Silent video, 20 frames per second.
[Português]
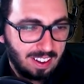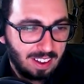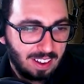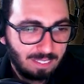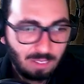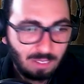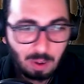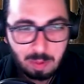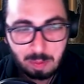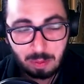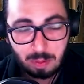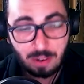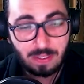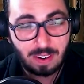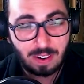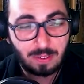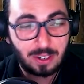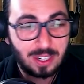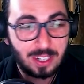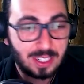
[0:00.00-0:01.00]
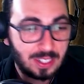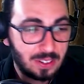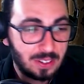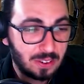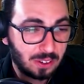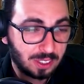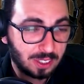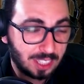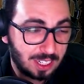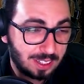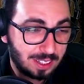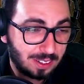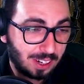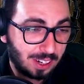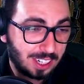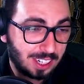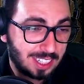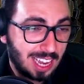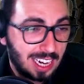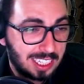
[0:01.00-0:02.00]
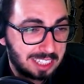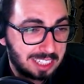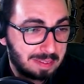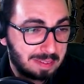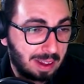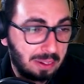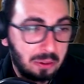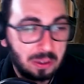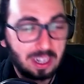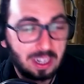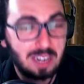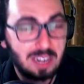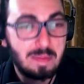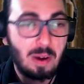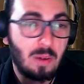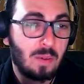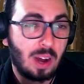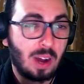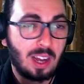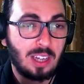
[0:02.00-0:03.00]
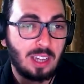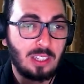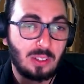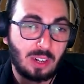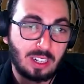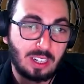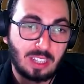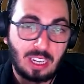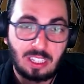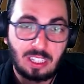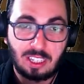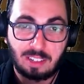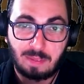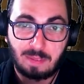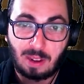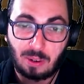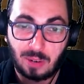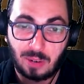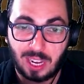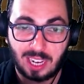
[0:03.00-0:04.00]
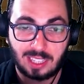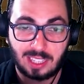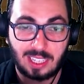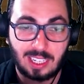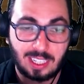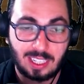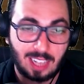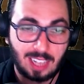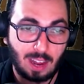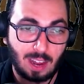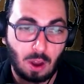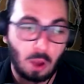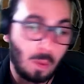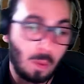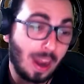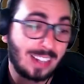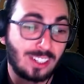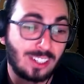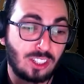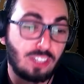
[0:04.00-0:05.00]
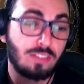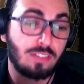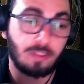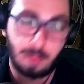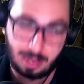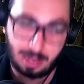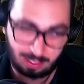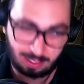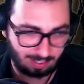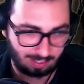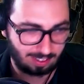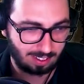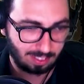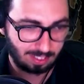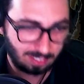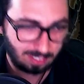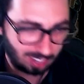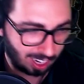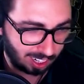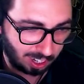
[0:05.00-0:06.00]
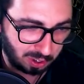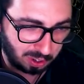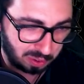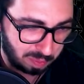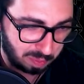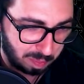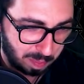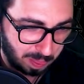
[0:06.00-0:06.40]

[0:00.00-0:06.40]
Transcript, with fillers: Bob, por favorzinho, conta a história da Índia Maluca, irmão. A história da Índia Maluca, ela tem, é, é um achievement do canal.